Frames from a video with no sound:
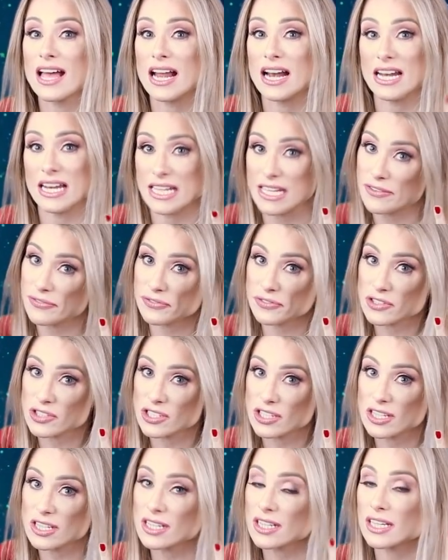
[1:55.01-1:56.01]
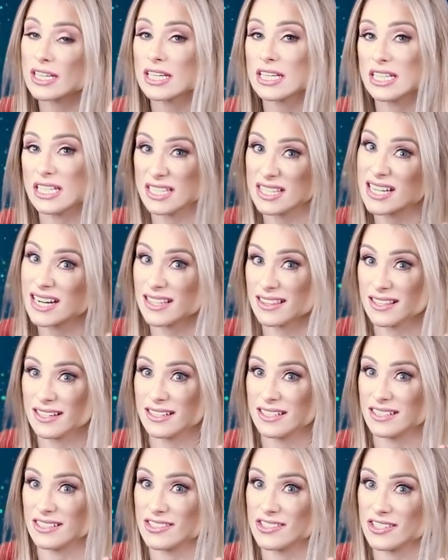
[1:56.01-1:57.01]
lift e
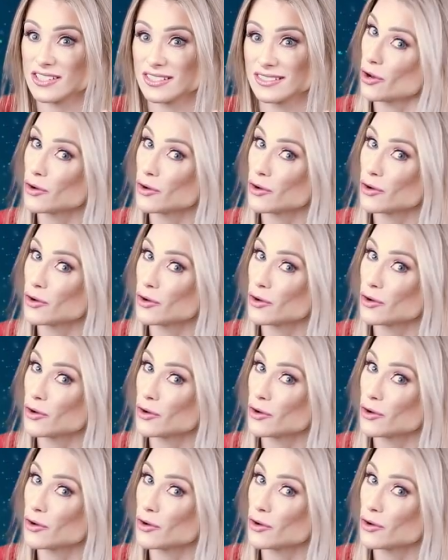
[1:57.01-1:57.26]
hidratante.